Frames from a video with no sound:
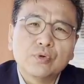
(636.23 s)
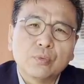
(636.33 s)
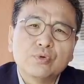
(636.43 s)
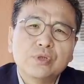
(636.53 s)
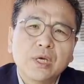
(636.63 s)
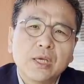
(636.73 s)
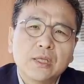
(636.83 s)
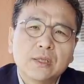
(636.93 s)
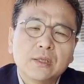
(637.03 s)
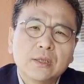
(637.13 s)
또
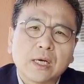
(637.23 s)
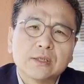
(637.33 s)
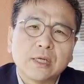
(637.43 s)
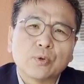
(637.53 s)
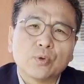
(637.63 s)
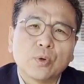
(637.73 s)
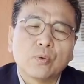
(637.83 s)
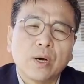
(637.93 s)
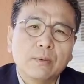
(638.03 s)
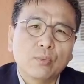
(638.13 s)
문재인 당시
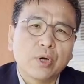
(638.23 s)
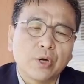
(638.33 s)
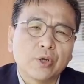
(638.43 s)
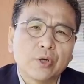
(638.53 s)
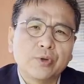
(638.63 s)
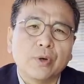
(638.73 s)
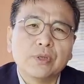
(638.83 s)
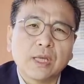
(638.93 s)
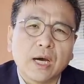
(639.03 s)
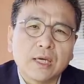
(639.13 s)
대통령과 뭔가 연결이 되어 있다,